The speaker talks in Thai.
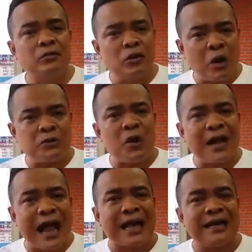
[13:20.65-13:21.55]
เราต้อง
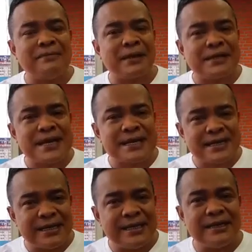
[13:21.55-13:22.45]
การให้ประเทศ
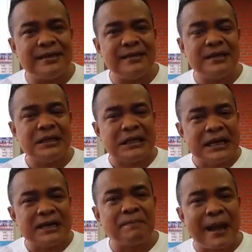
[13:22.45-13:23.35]
นี้
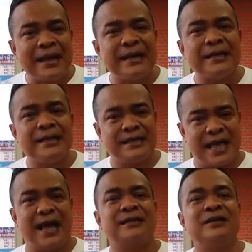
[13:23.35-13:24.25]
เดินไปในทิศ
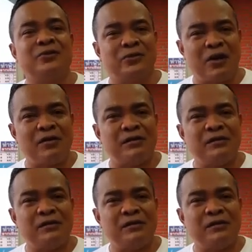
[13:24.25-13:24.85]
ทางที่ถูกต้อง